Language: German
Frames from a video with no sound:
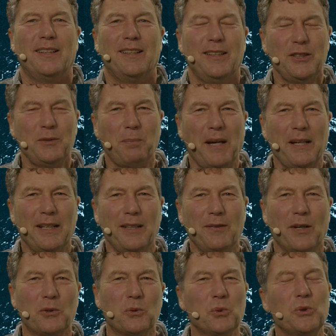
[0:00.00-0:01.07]
Ist Bayer
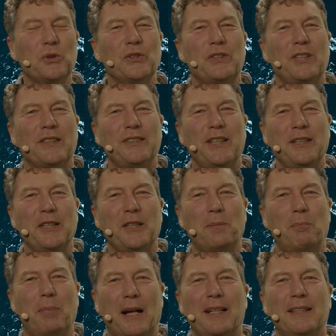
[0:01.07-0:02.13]
Leverkusen
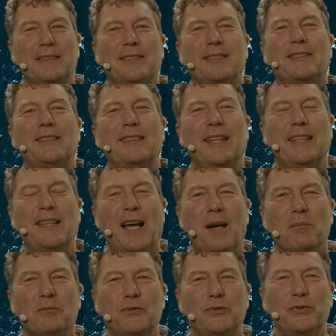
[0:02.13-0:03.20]
tatsächlich bald den
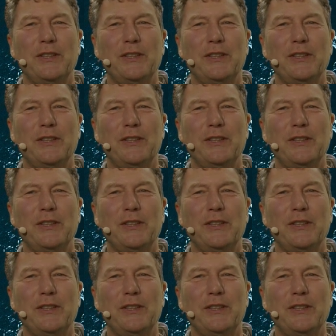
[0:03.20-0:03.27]
Namen